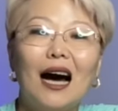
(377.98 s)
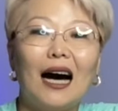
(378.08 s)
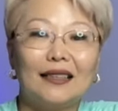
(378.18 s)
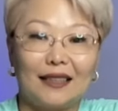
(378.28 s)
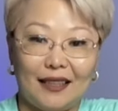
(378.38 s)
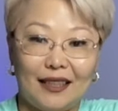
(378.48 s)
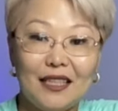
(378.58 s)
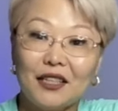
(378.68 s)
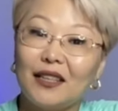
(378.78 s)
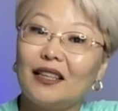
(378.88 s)

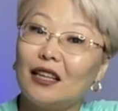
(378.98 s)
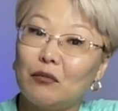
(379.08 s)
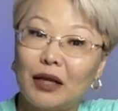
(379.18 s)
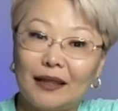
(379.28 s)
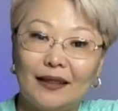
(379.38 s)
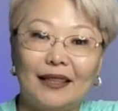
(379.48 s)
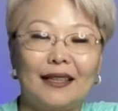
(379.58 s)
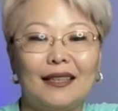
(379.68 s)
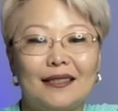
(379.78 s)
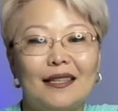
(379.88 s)
Аналогично и обратное.
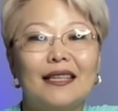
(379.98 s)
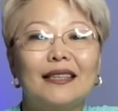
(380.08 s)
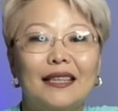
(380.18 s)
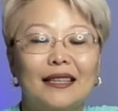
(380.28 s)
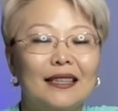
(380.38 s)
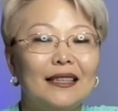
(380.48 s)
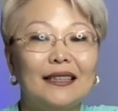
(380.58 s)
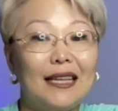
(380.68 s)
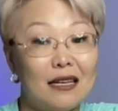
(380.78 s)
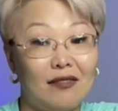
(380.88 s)
Если энергии
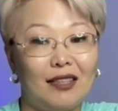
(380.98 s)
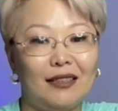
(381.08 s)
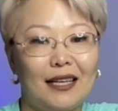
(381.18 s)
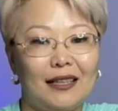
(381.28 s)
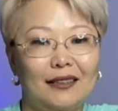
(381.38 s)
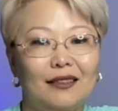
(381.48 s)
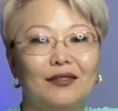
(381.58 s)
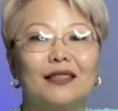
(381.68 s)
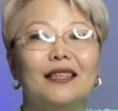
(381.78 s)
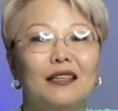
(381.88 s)
не хватает,
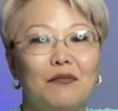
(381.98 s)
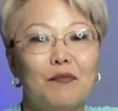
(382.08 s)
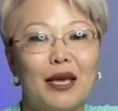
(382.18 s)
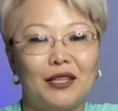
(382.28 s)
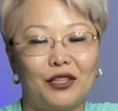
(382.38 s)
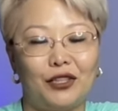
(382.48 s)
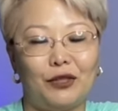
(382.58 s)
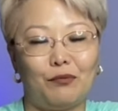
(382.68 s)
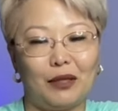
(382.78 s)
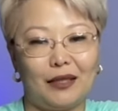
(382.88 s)
вы съели меньше,
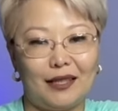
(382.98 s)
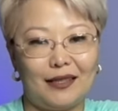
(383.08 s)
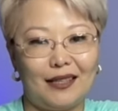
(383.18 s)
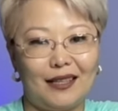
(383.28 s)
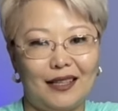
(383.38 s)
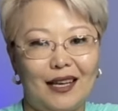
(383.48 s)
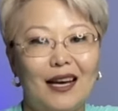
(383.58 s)
чем потратили,